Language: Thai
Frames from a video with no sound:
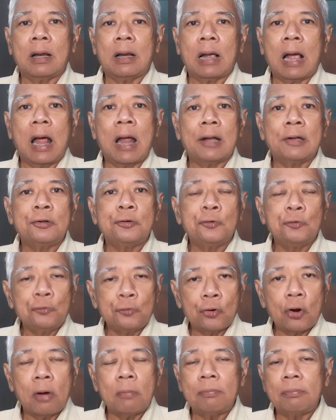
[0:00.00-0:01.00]
การสู้
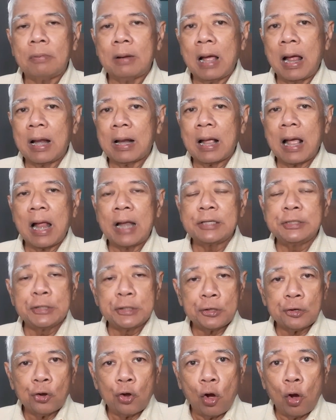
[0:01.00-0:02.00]
รบการการยึ
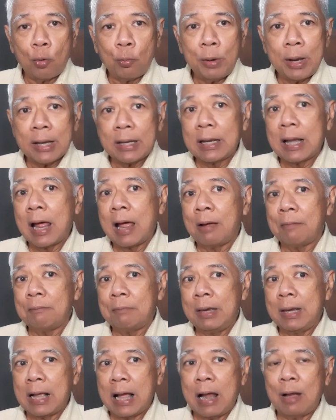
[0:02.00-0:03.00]
ดของเวียดนาม
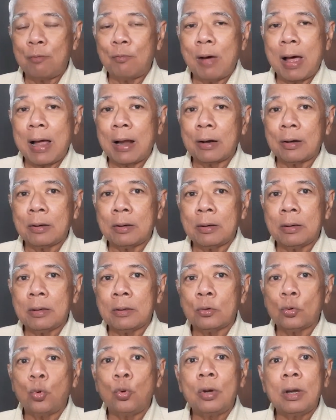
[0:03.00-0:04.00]
มีการวาง
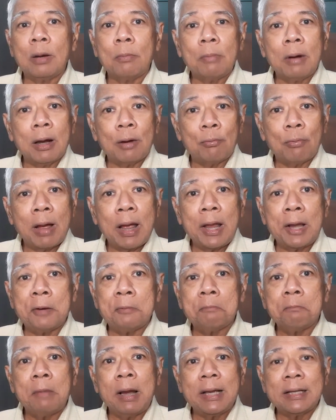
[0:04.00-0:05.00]
ทุ่นระเบิดไว้
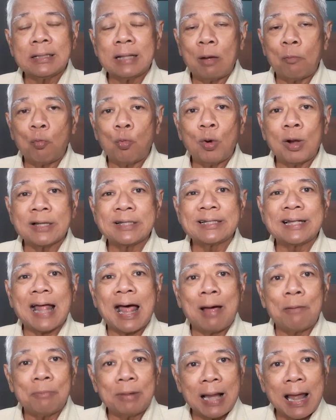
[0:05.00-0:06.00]
ไม่ต่ำกว่า
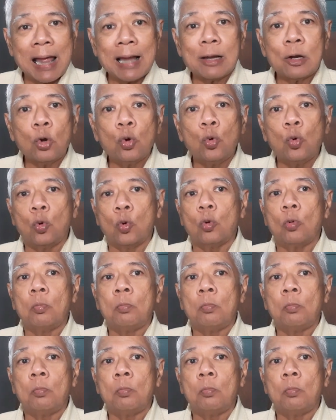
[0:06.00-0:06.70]
สามล้านลูก